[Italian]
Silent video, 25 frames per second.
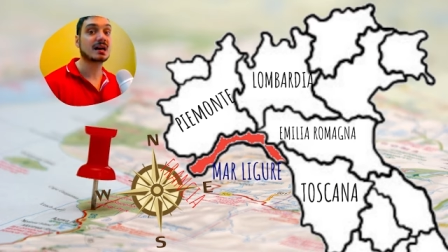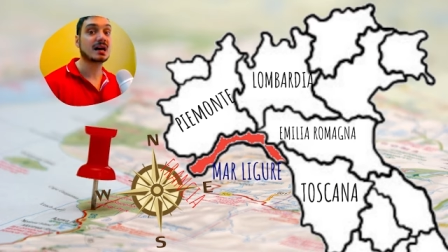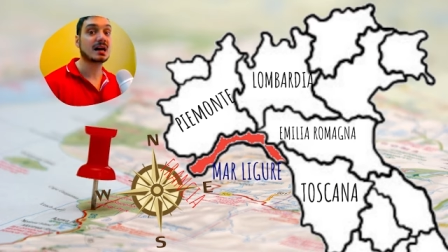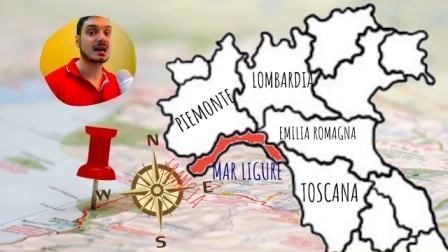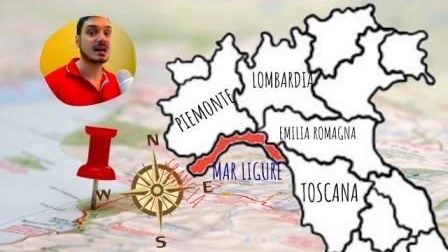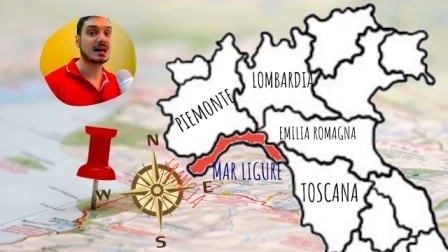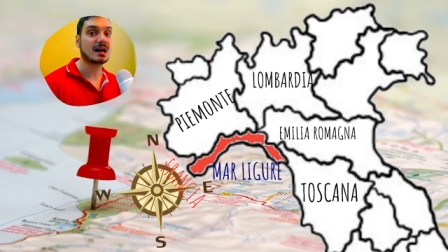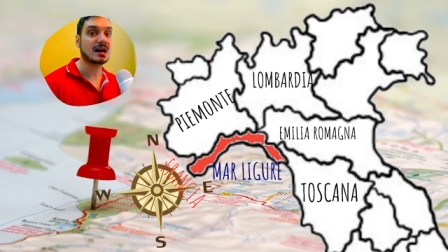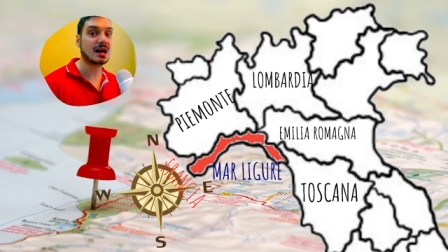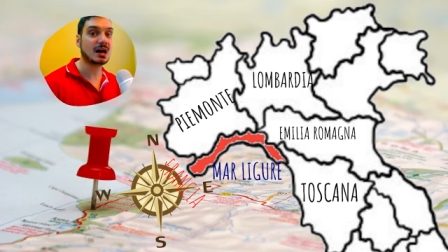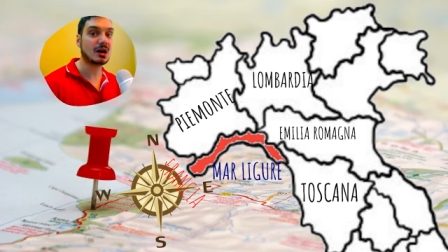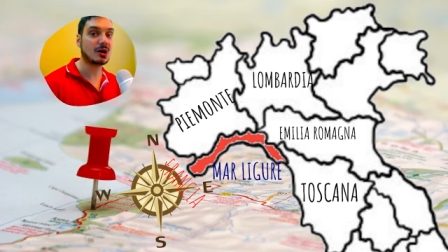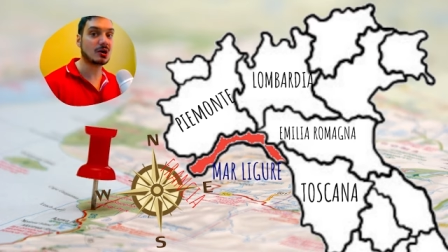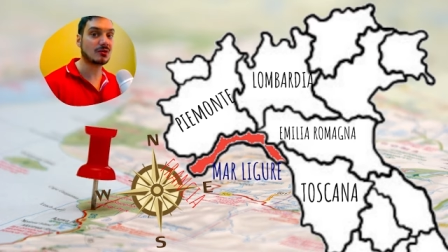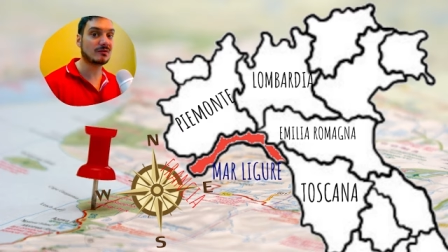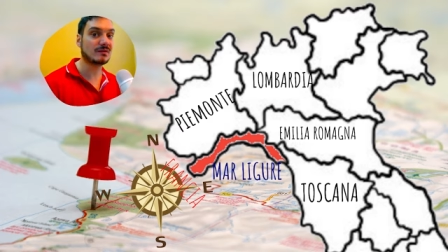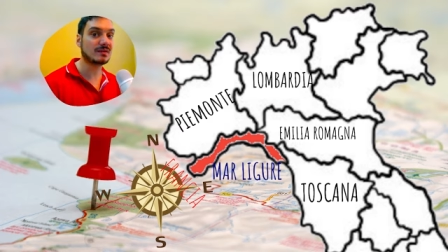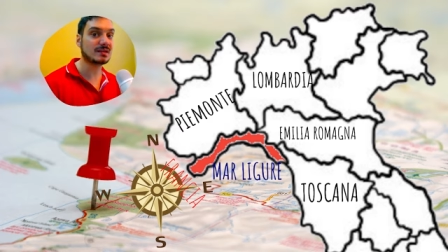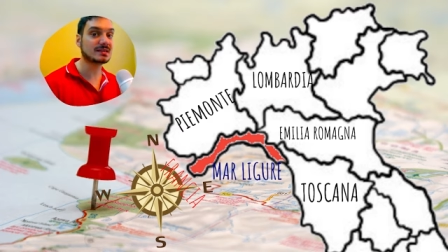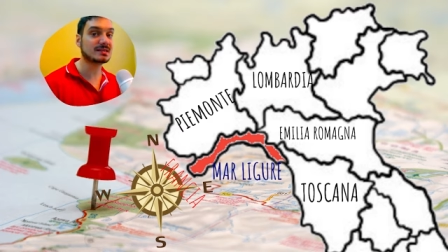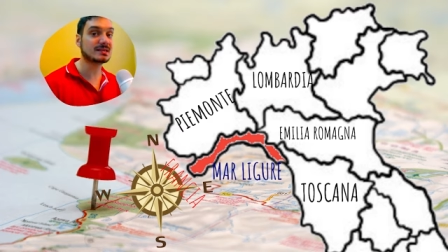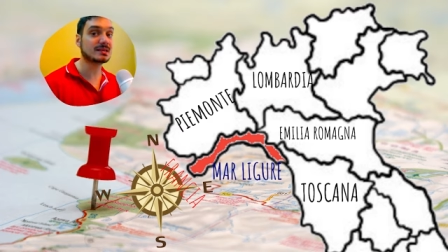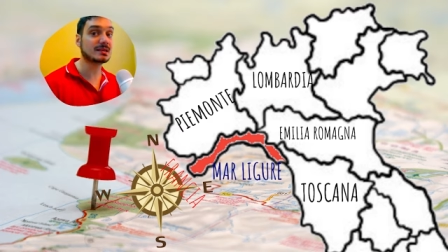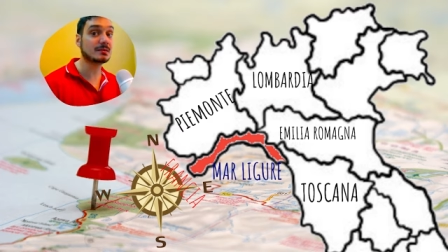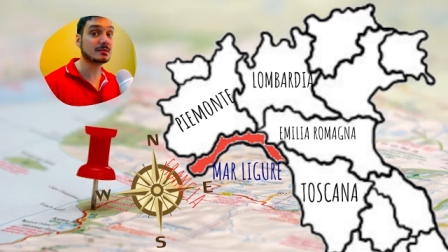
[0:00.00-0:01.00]
A ovest
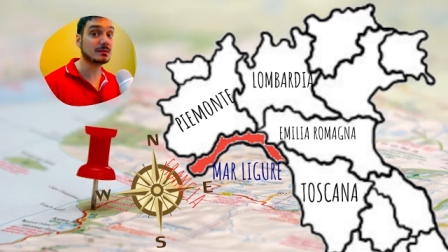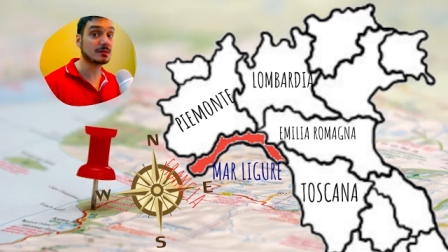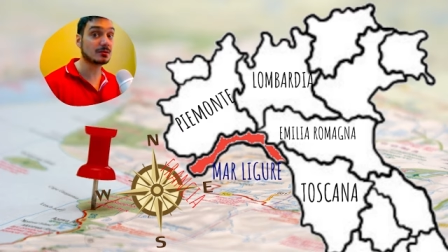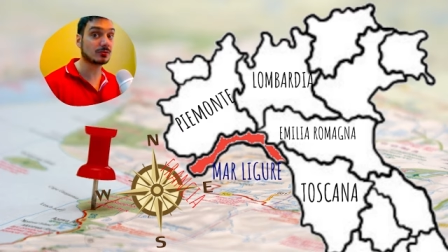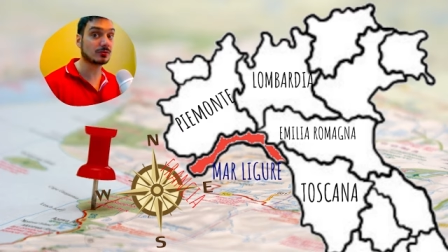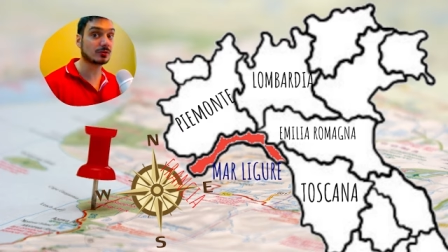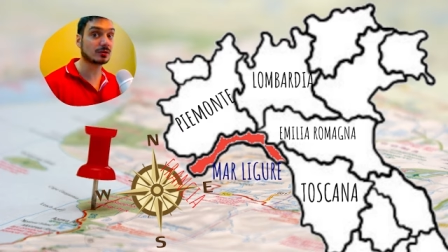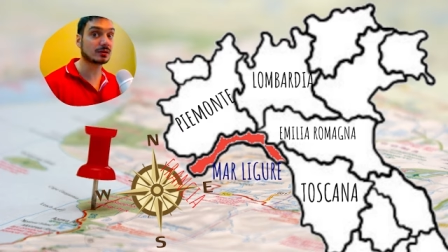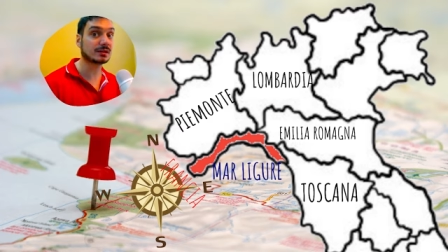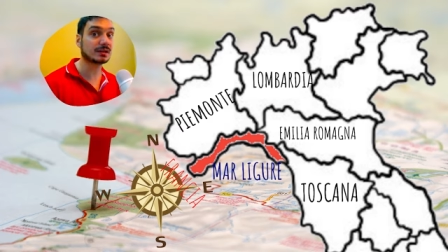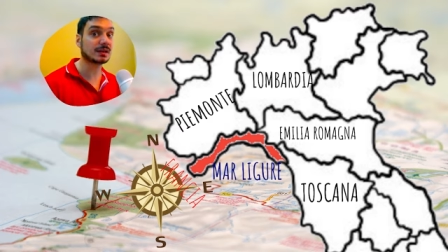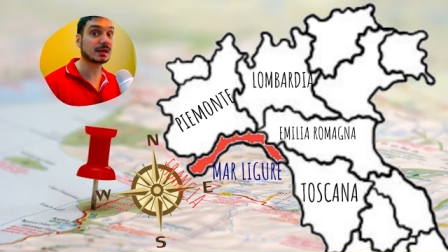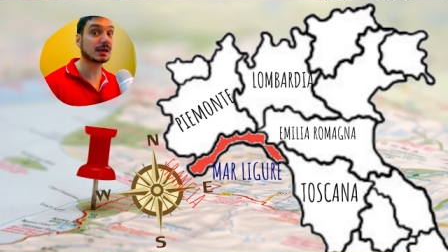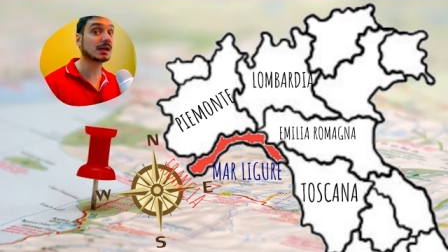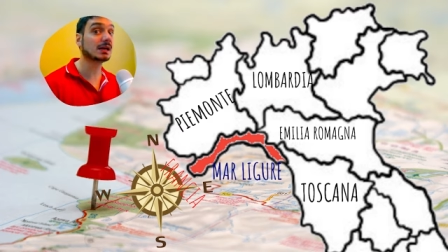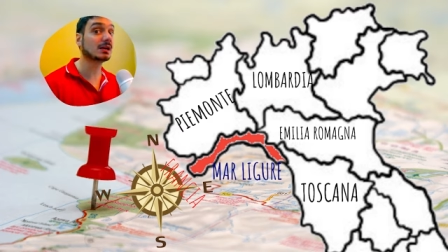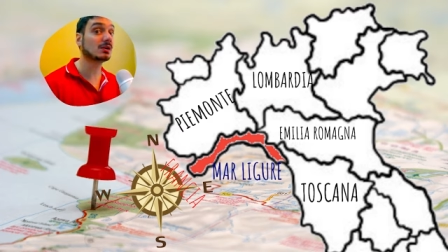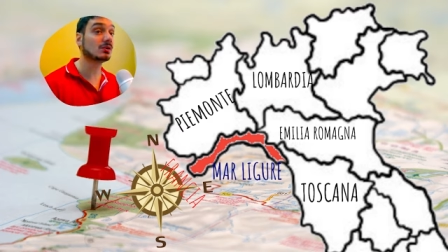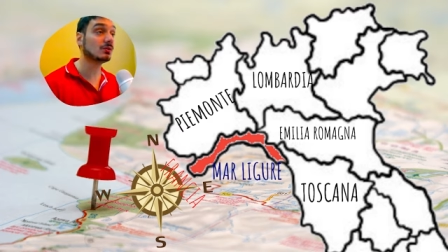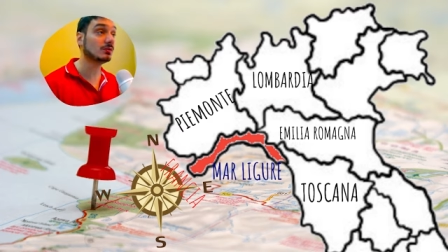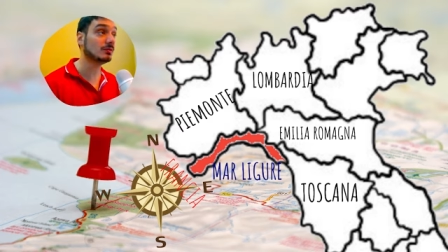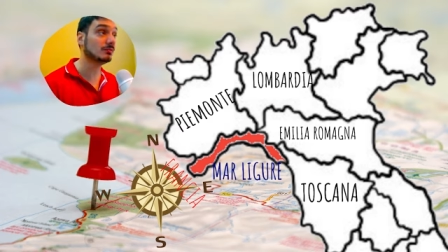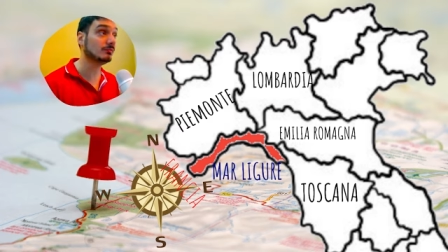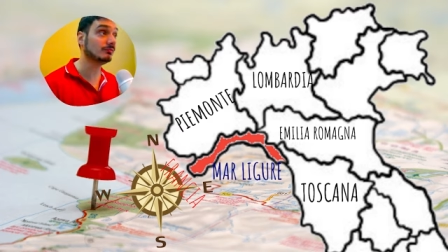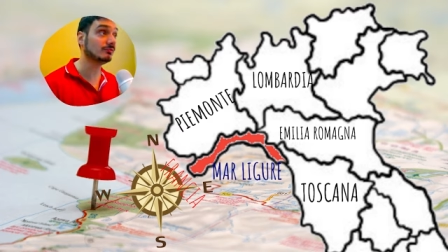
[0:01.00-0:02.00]
inoltre
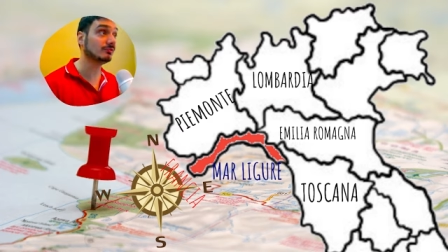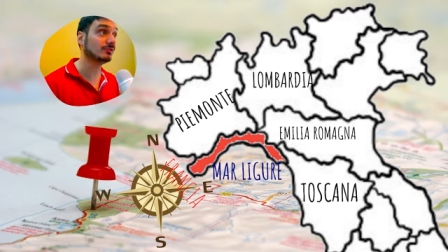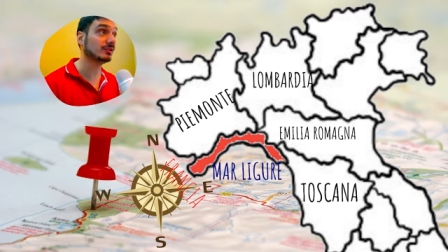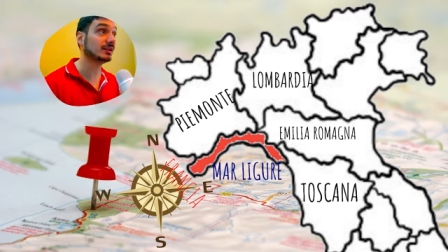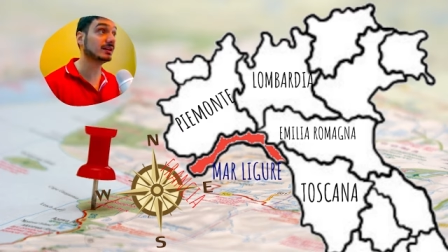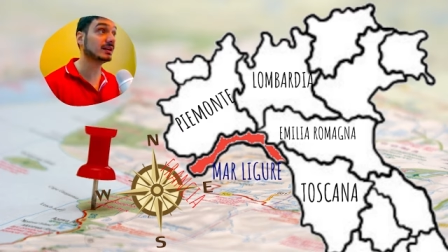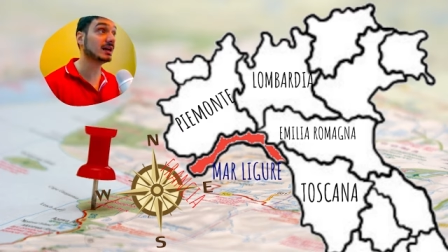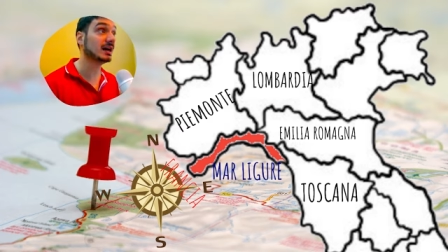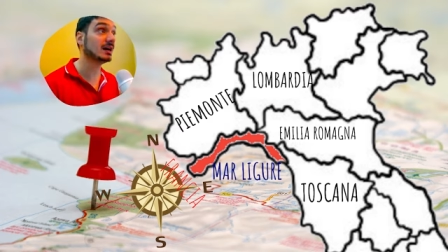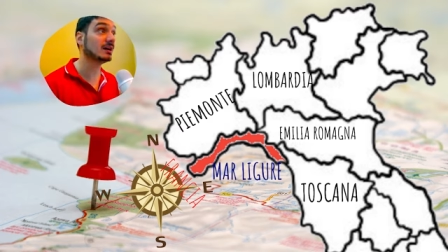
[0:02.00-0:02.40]
confina